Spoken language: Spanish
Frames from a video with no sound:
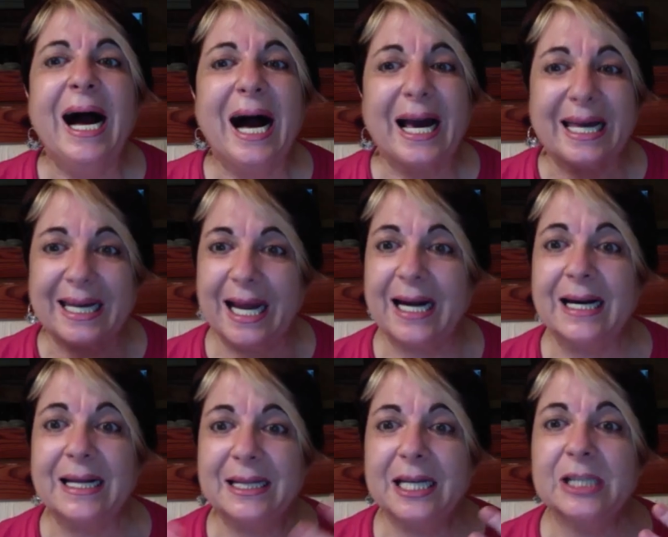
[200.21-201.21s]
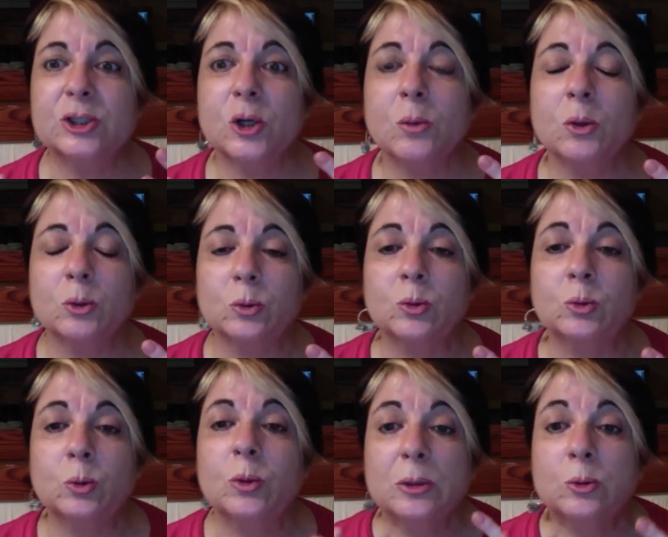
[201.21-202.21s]
a crear líderes como
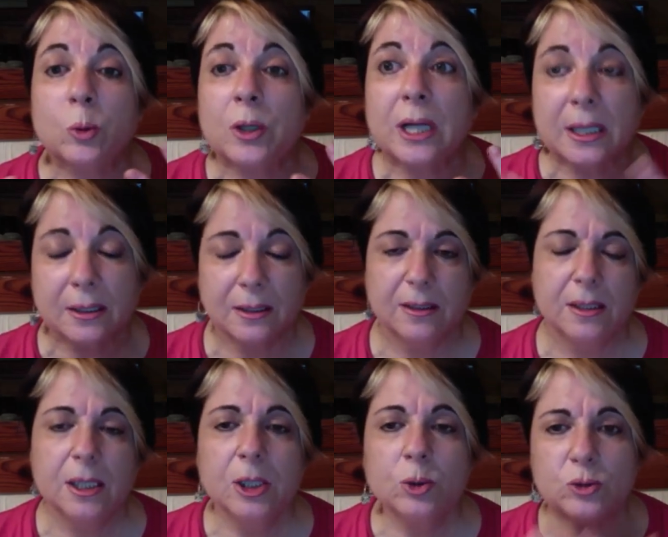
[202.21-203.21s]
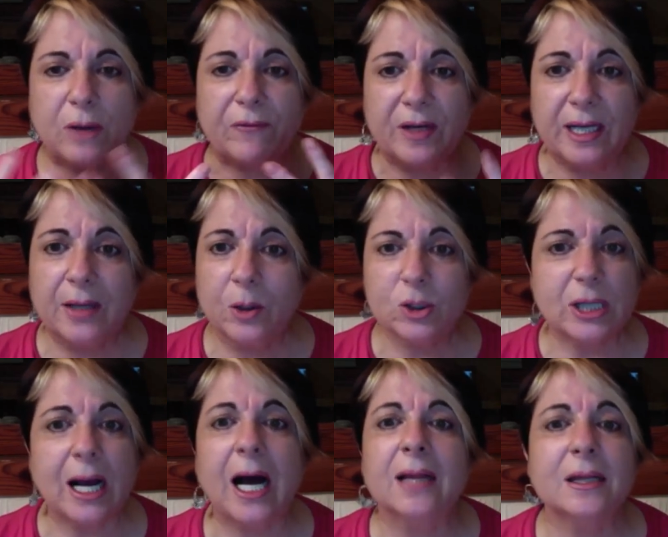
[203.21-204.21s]
tú en tu red, tus
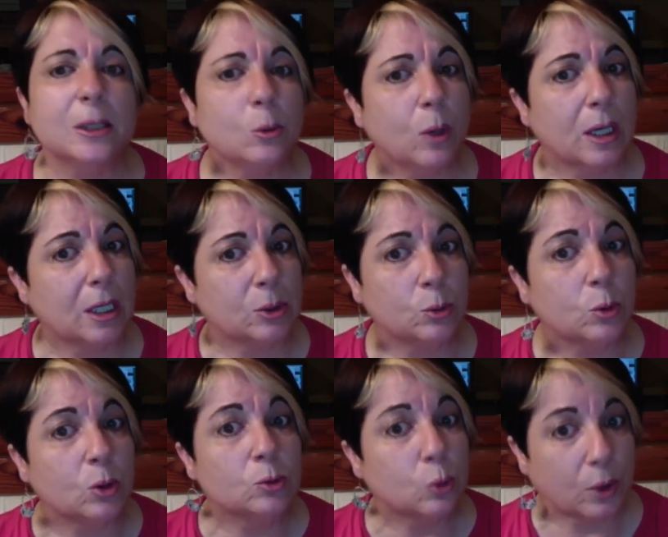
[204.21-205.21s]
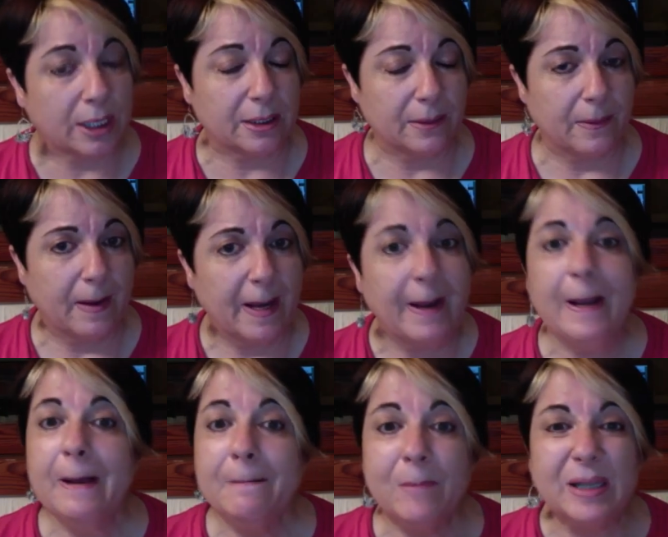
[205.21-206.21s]
afiliados hacen igual que tú con tu red,
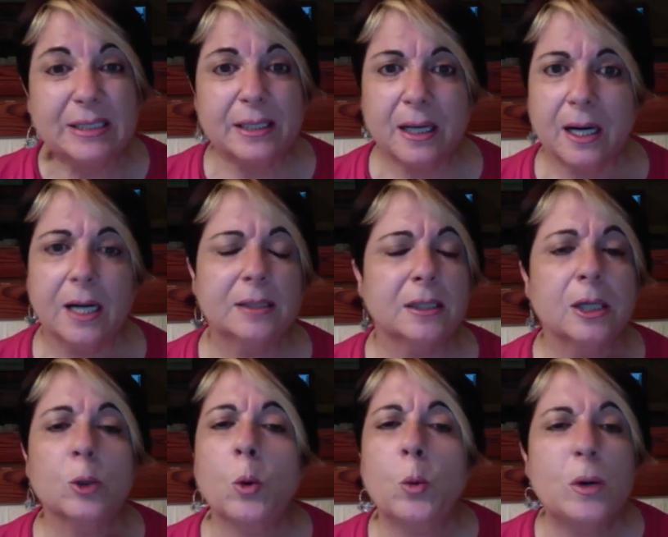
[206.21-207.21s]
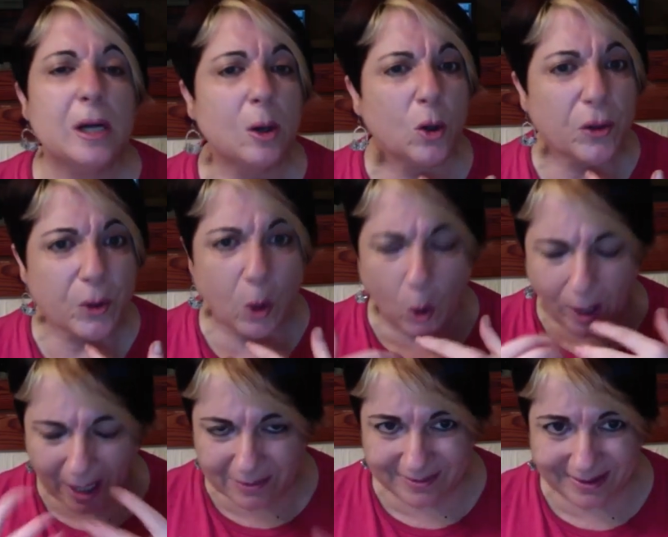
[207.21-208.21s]
vas a llegar a tener un negocio lo
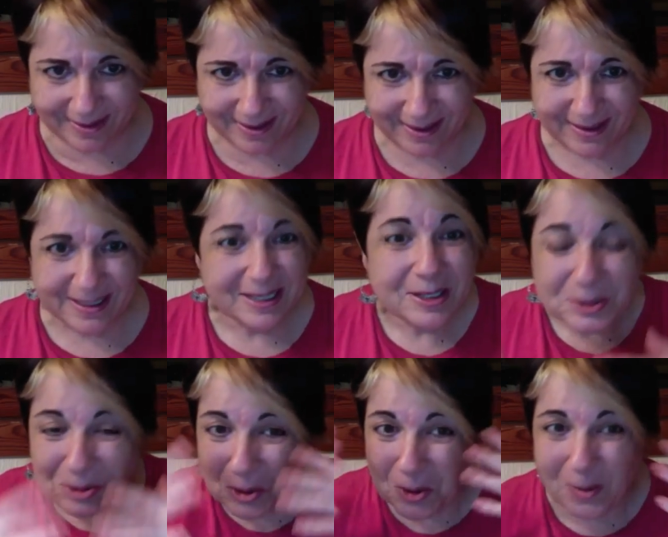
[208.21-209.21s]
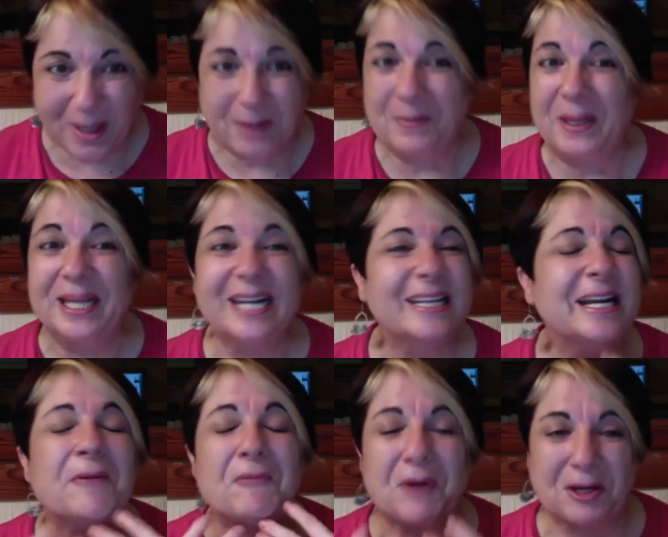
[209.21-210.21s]
grande. Todo va a depender del
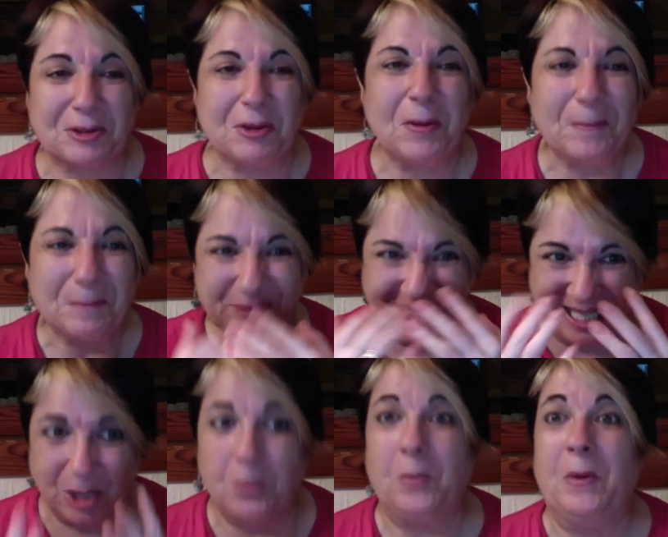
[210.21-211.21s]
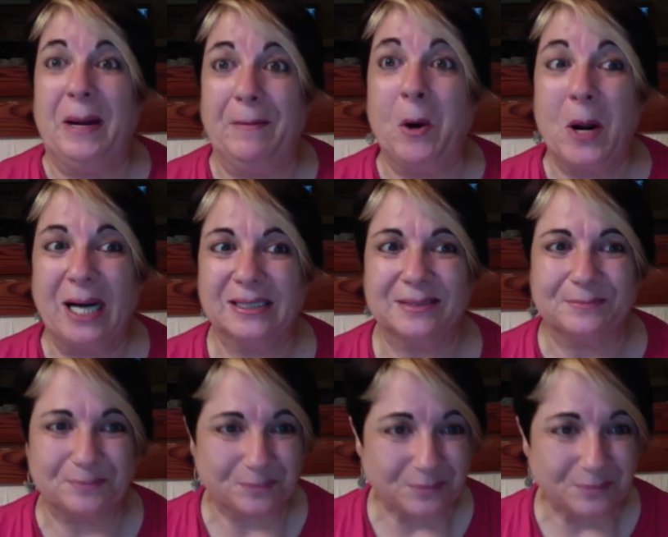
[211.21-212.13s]
esfuerzo que le pongas.